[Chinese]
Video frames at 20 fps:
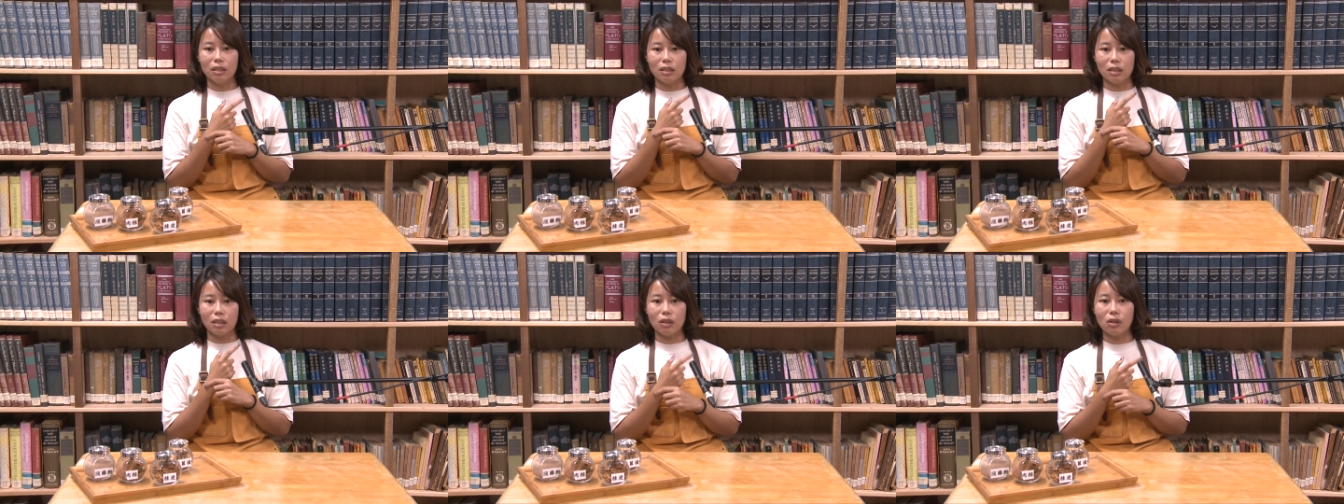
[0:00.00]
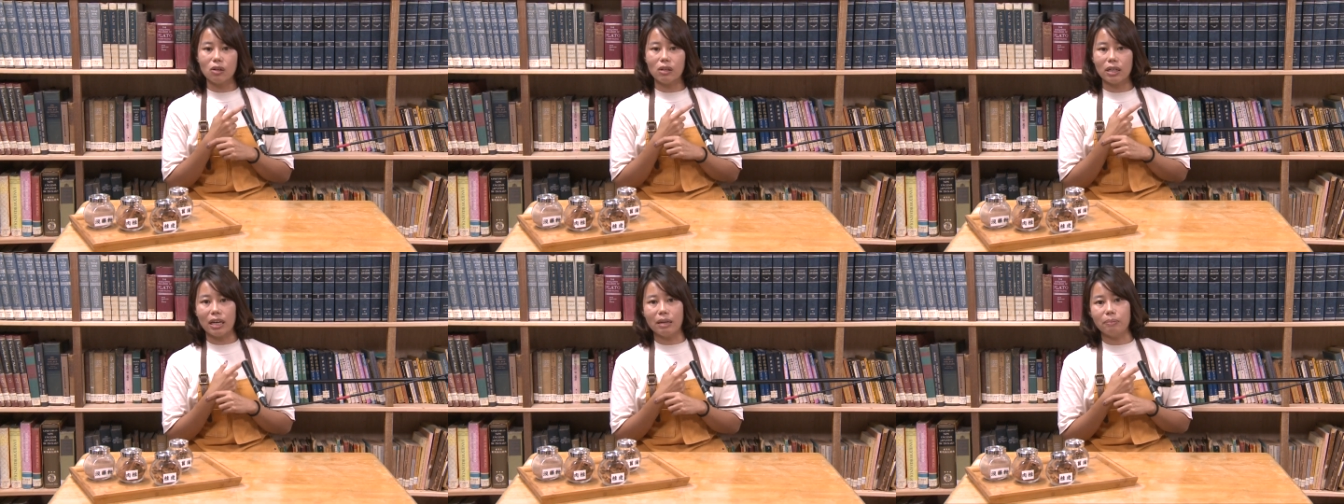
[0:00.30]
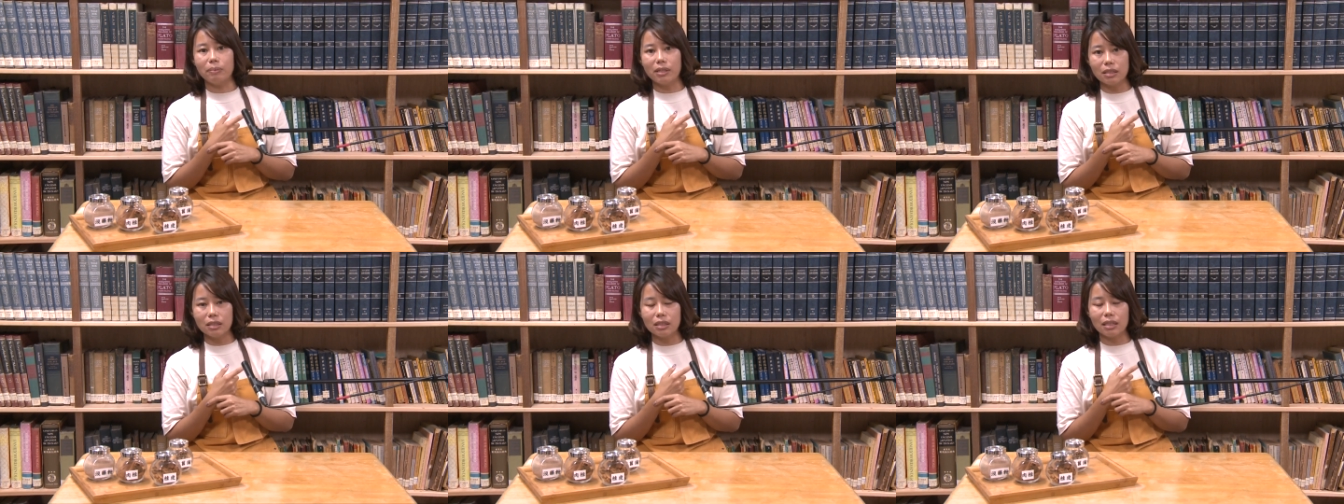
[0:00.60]
能够改
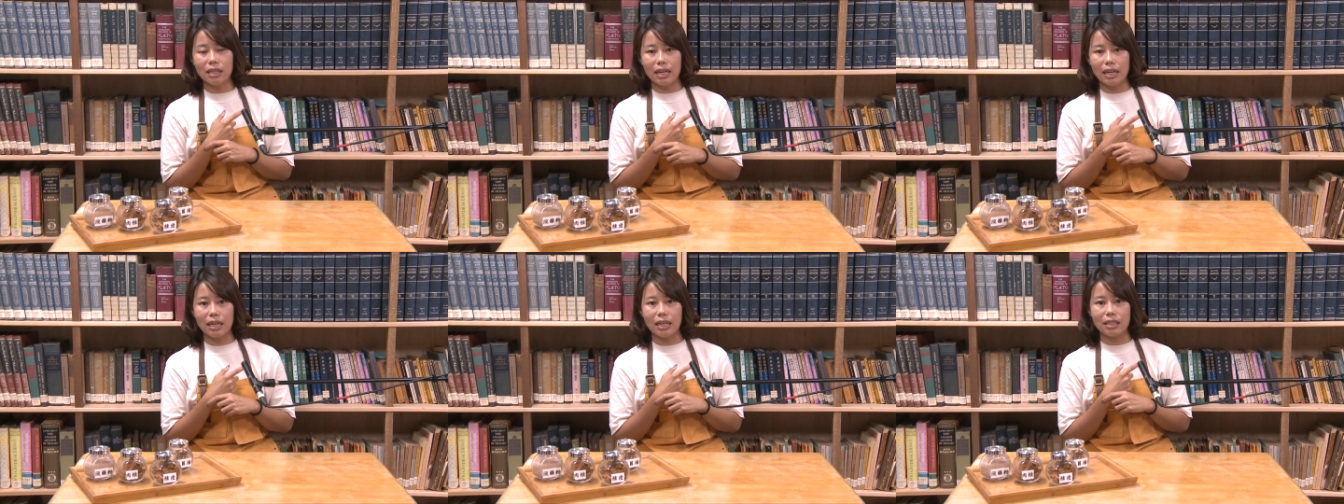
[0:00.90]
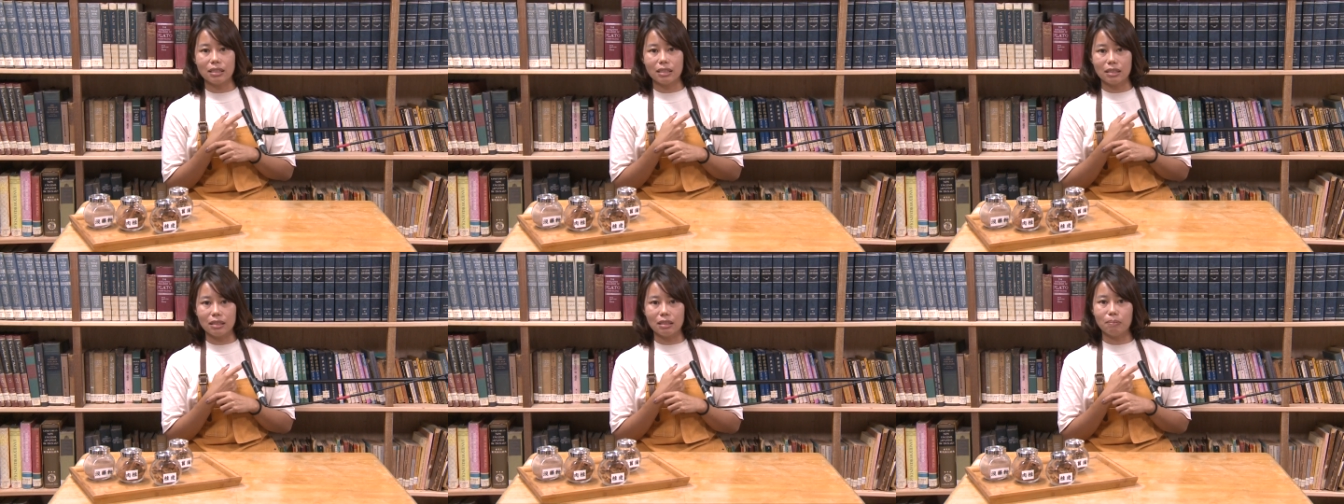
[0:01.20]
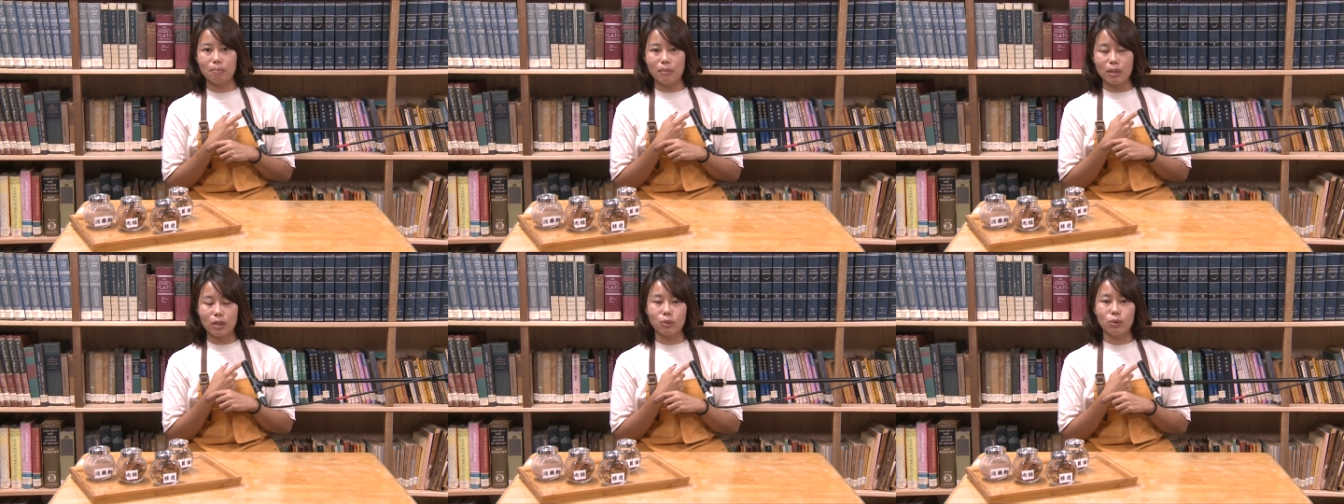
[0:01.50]
变这个孩子的
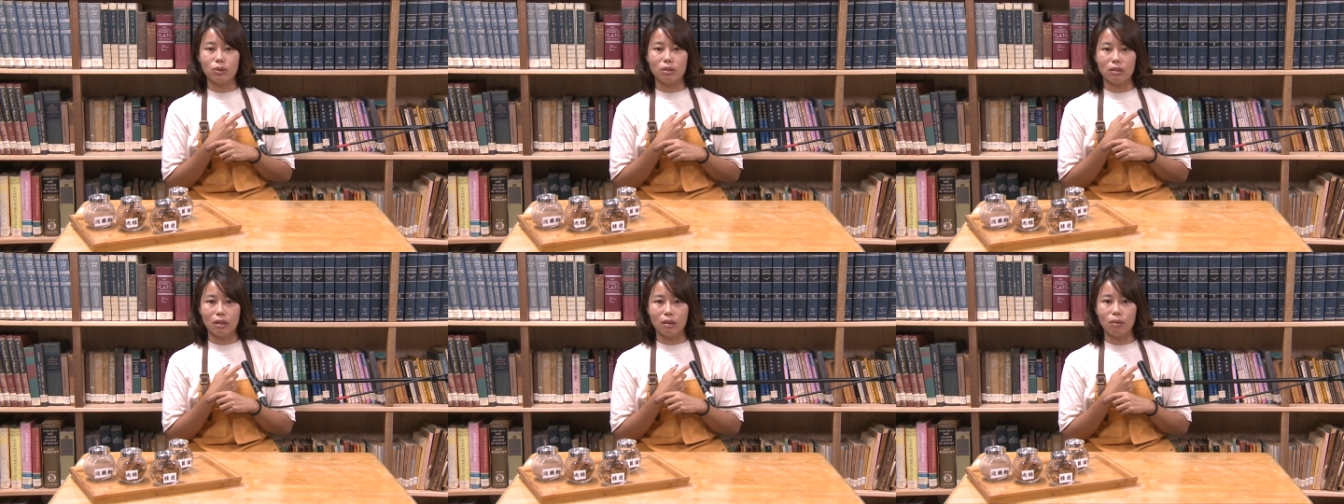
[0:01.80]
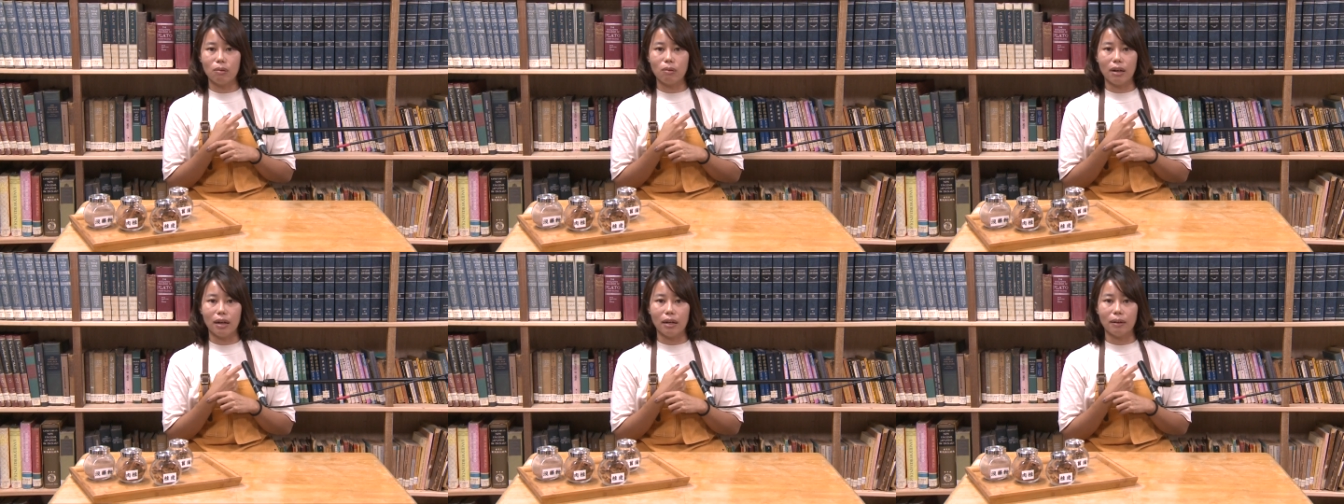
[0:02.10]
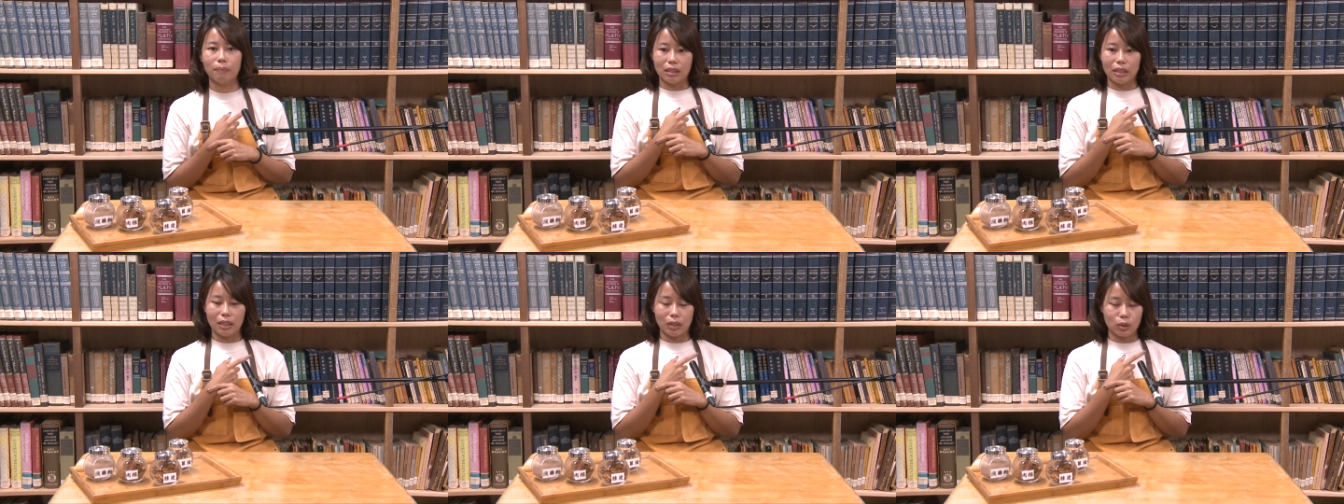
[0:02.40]
命运的话，
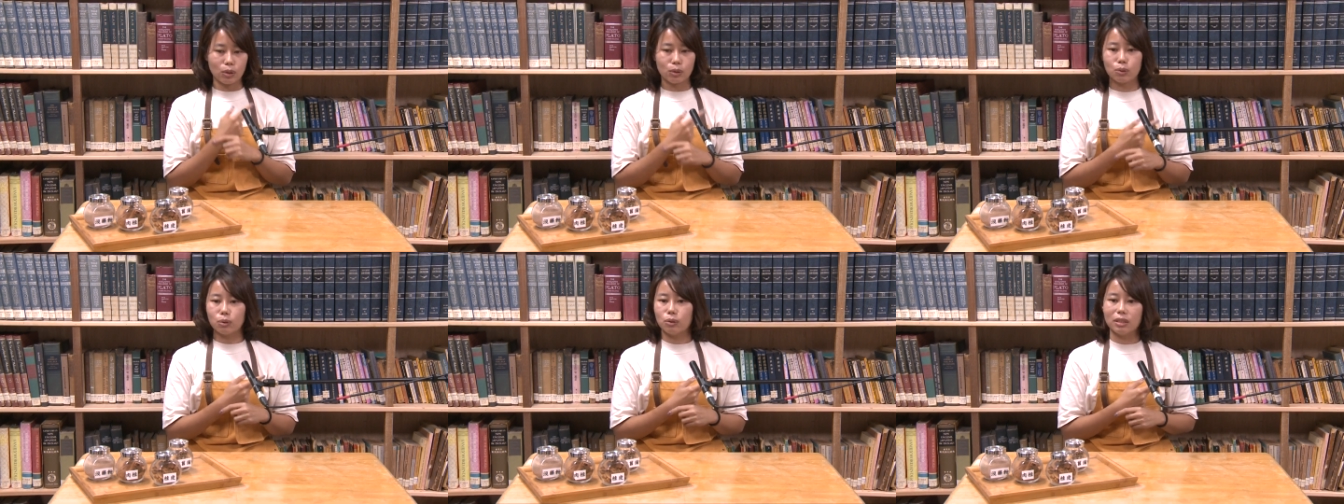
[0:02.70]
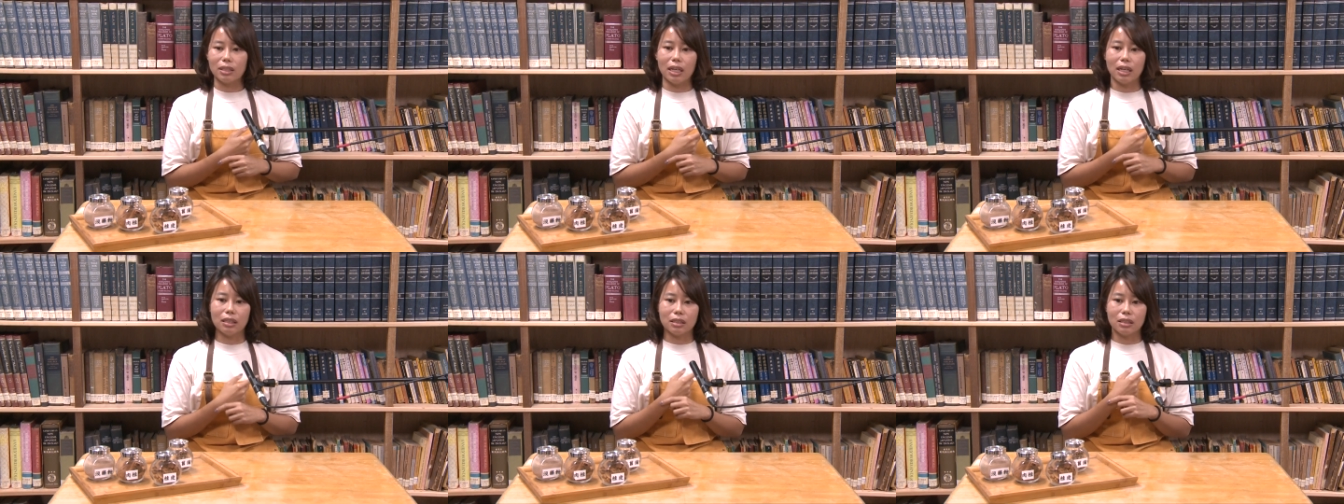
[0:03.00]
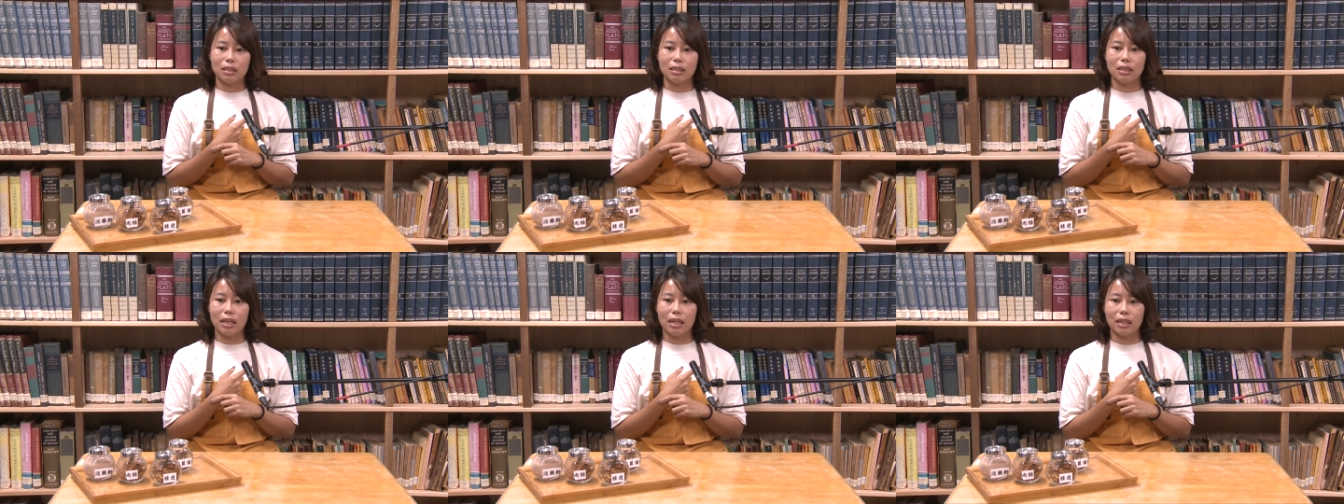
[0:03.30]
你就去尝
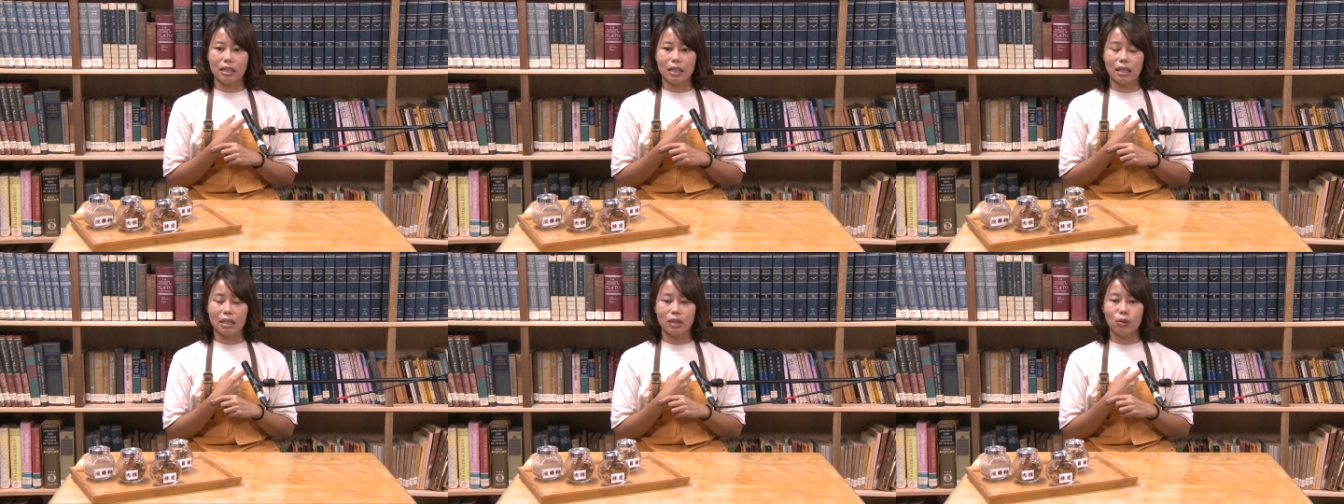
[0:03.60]
试看看。